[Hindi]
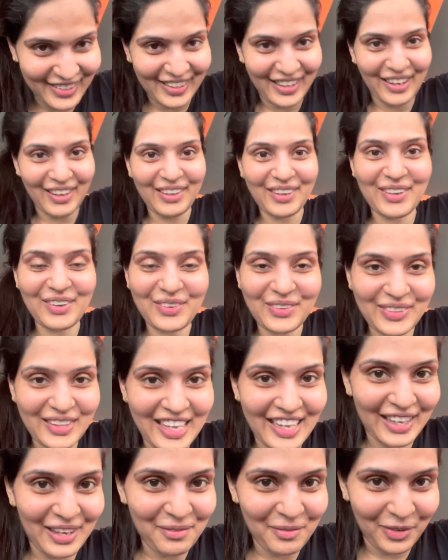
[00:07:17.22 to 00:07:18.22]
लड़कियों को
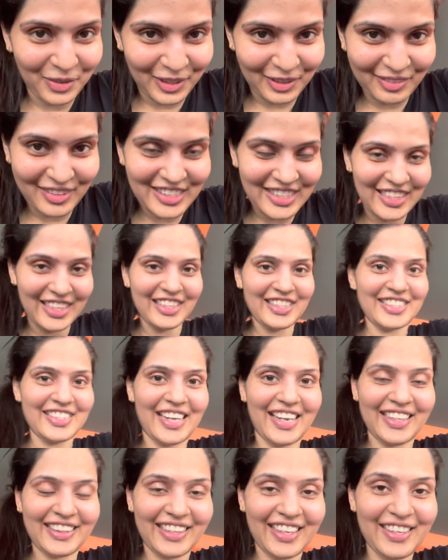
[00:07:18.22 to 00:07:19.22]
देख के मोटिवेशन
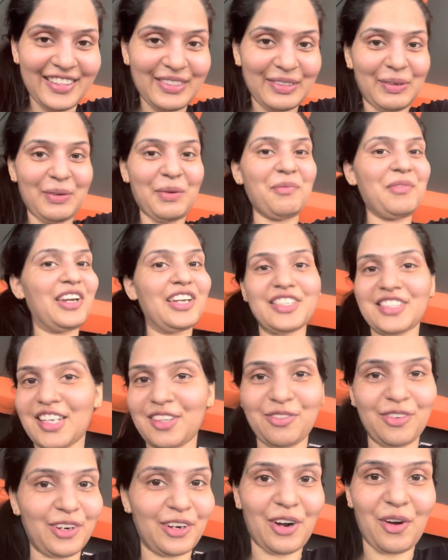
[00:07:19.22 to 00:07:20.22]
अच्छा आता है इसको मेरे
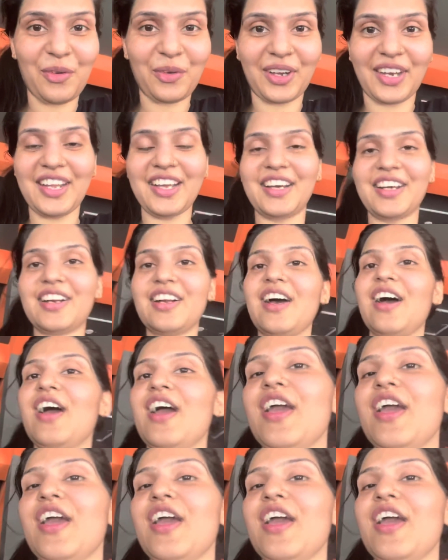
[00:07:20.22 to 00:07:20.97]
साथ वर्कआउट नहीं कर रहा